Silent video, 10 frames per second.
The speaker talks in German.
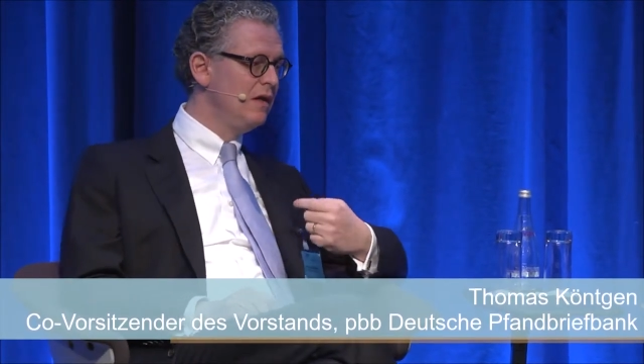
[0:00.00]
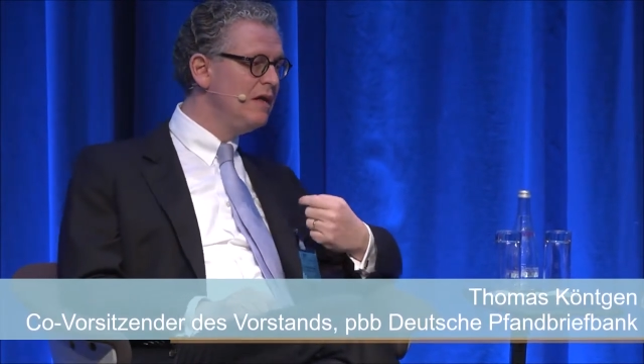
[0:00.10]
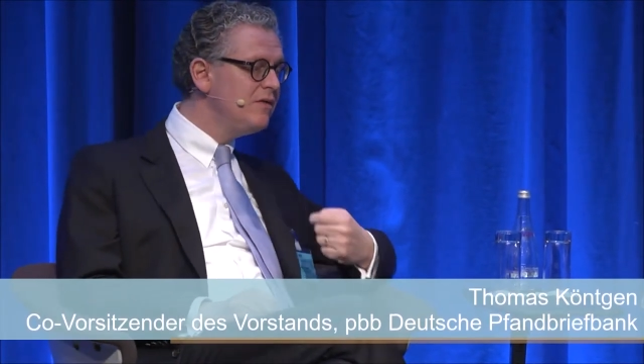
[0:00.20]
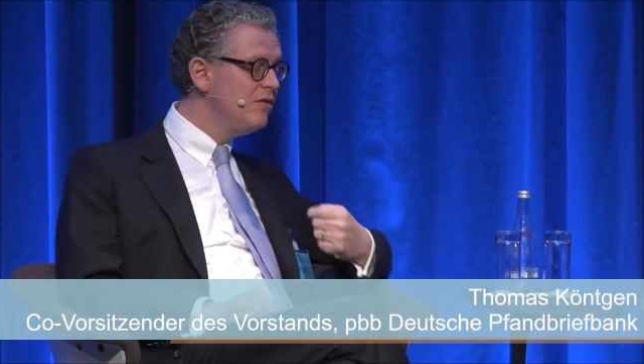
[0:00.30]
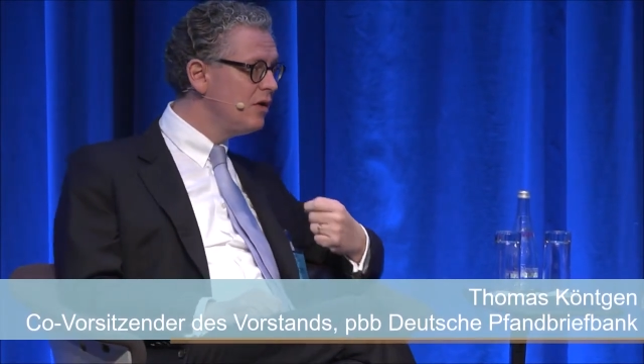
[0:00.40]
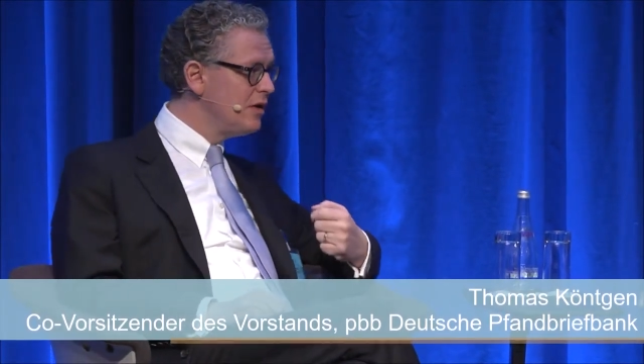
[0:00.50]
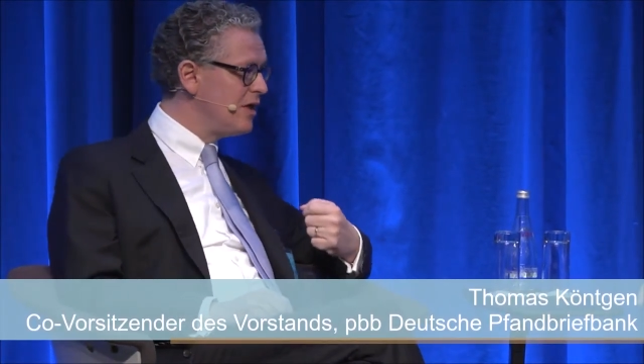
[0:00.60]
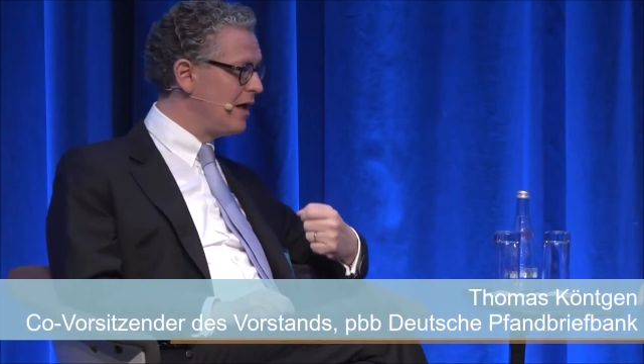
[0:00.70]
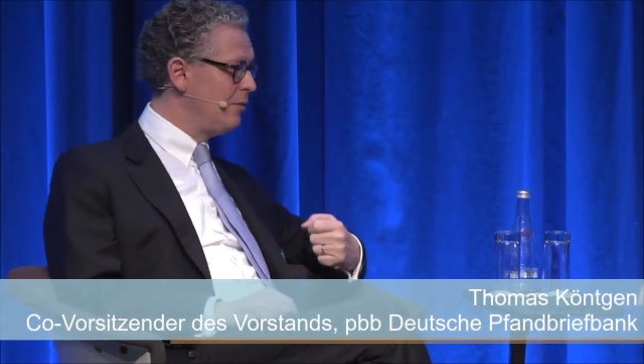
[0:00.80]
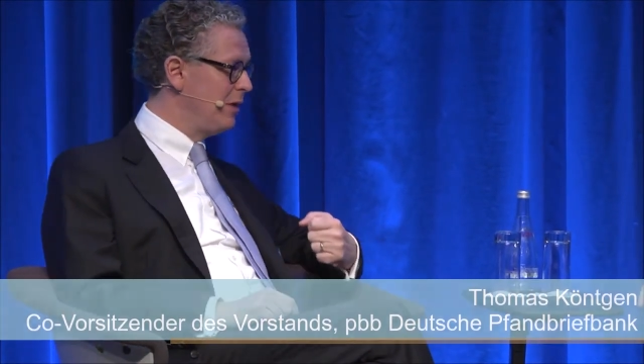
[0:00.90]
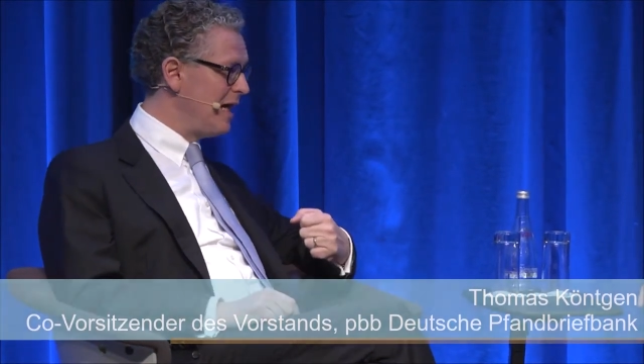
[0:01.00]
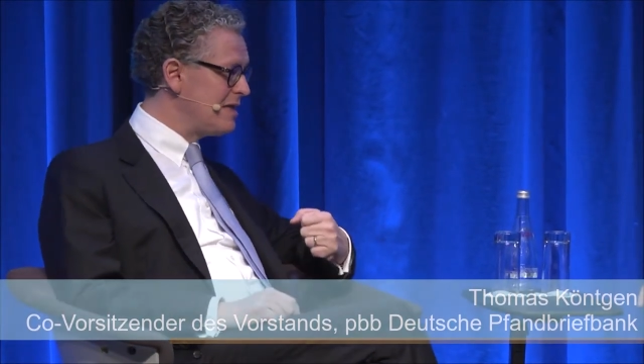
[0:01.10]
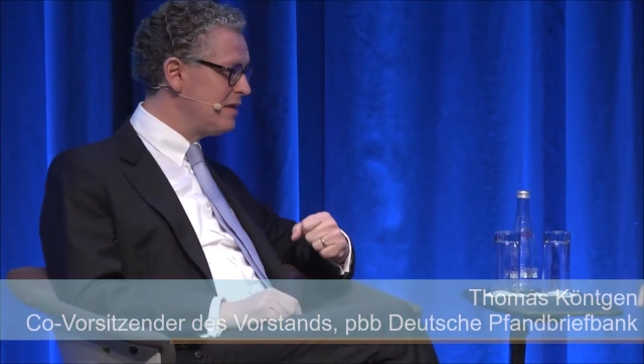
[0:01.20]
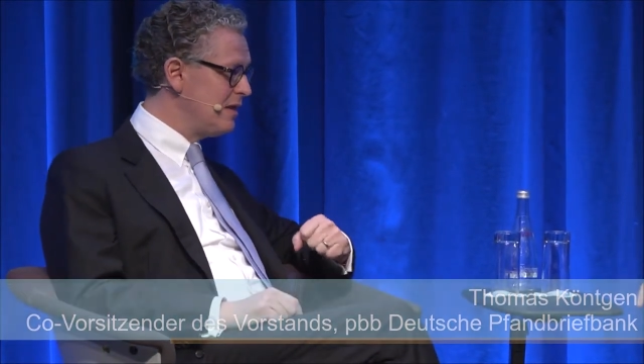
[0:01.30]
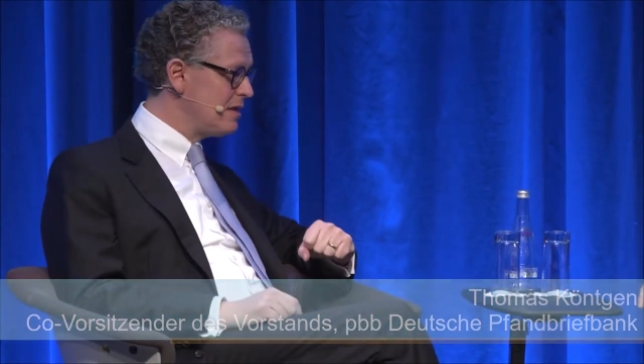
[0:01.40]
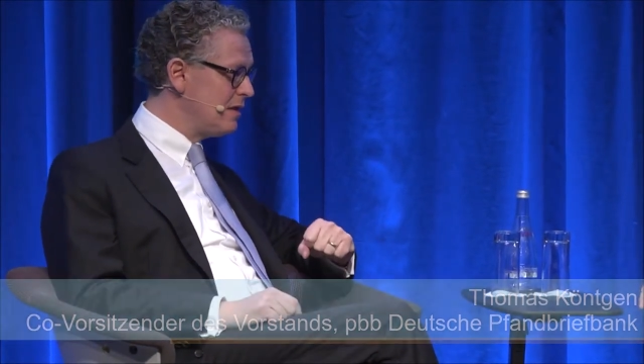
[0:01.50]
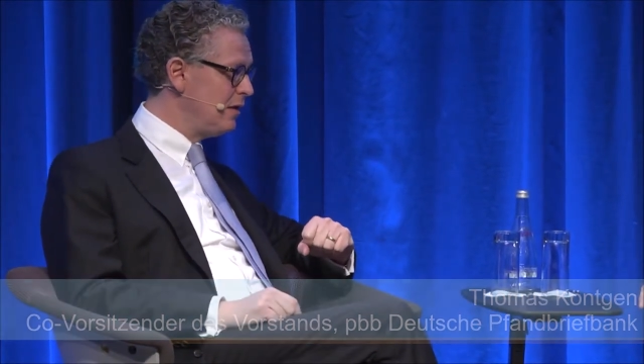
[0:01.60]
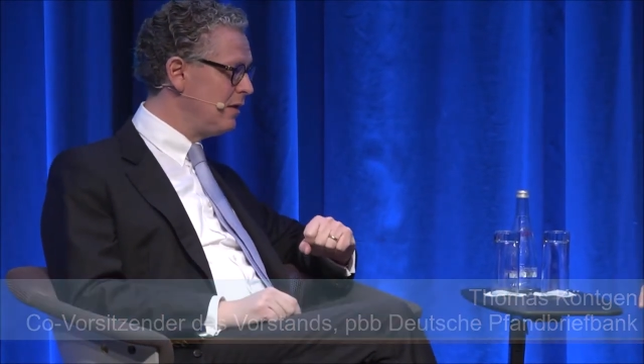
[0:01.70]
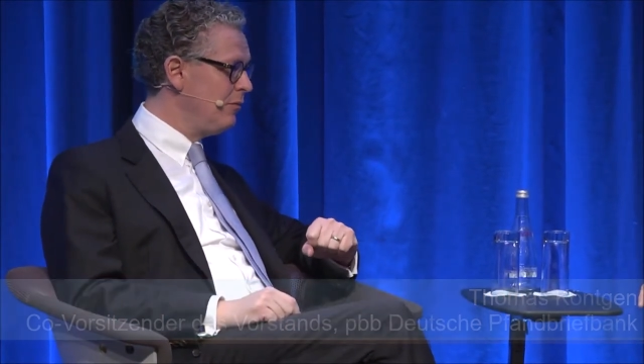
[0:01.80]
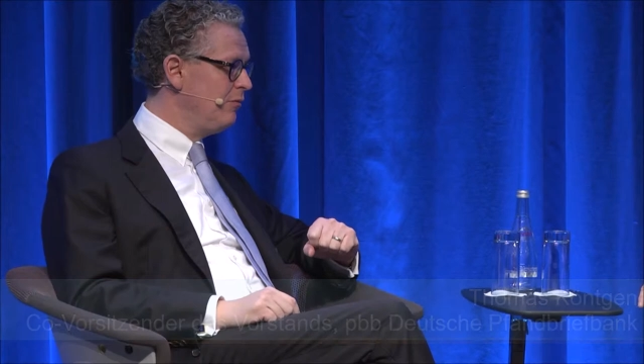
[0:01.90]
nicht wirklich eine Blase
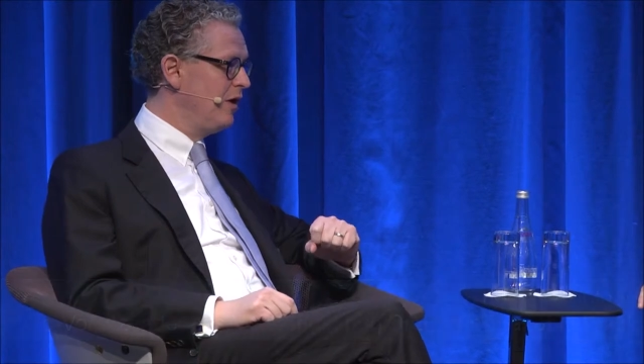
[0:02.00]
derzeit haben.